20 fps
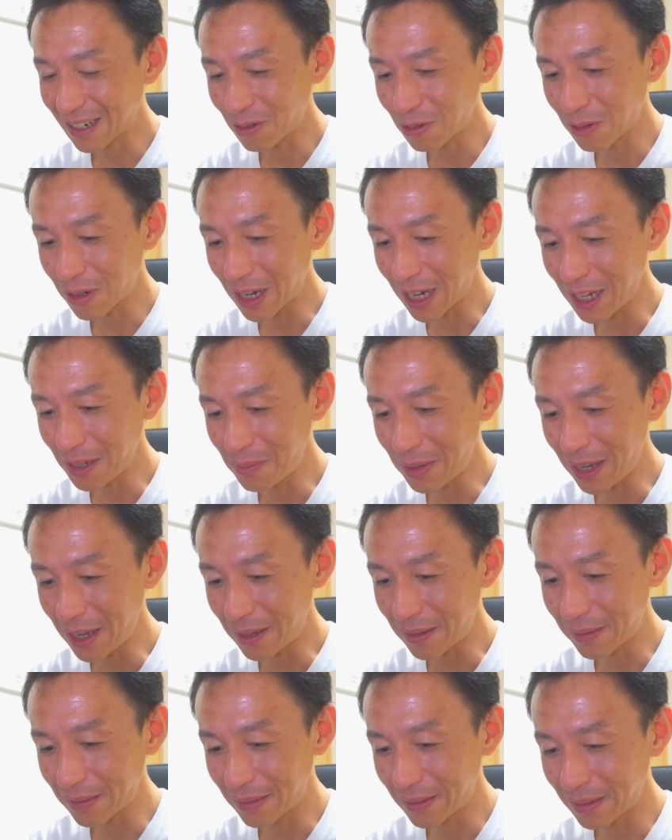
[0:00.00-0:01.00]
あ、5回
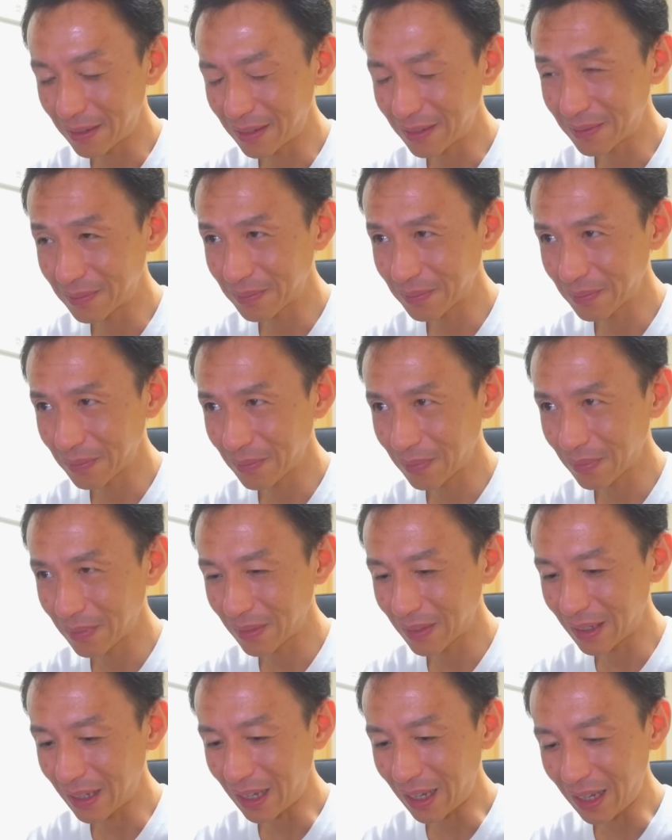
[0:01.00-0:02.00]
目。
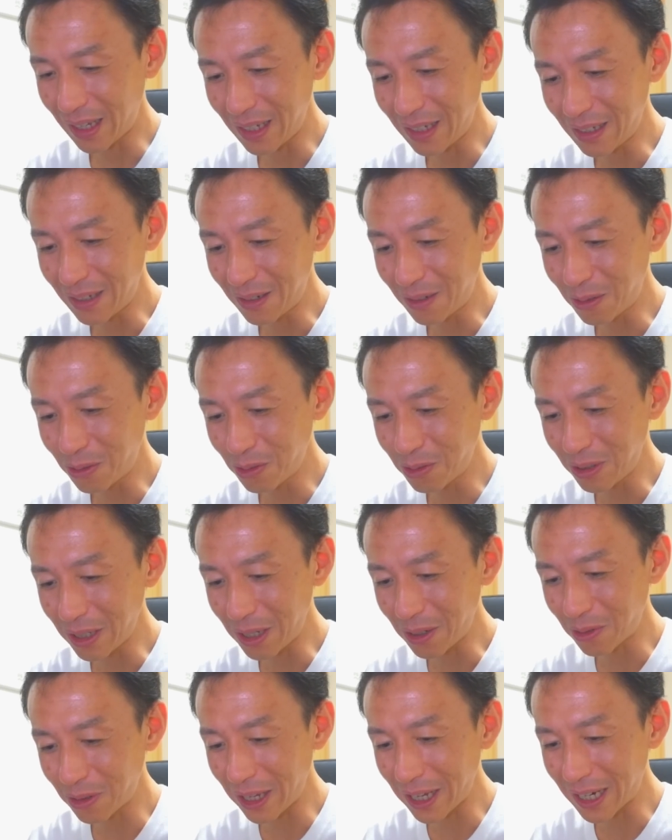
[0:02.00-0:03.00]
えー、1個ぐ
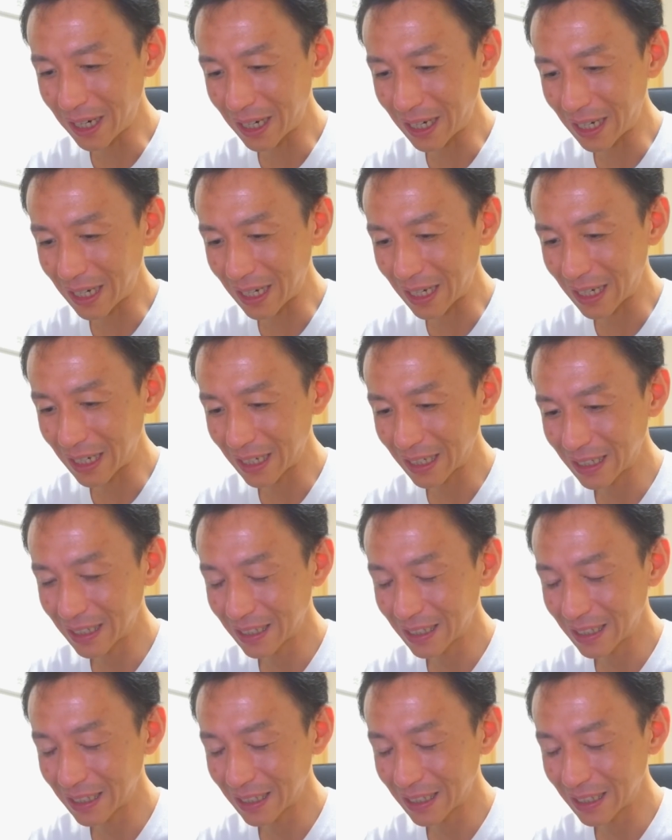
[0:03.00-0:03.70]
らい来ないかな